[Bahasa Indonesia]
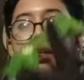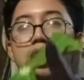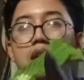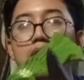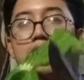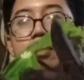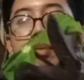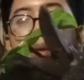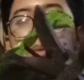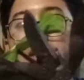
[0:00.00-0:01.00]
dan ada
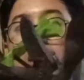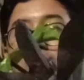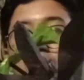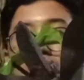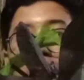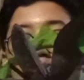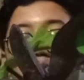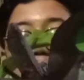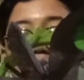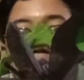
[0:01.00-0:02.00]
beberapa daun yang
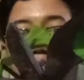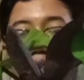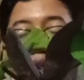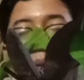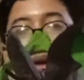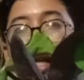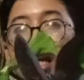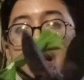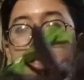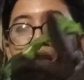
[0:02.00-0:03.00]
aku potong
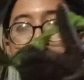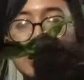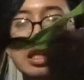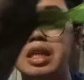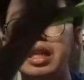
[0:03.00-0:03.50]
apalagi yang tinggi-tinggi.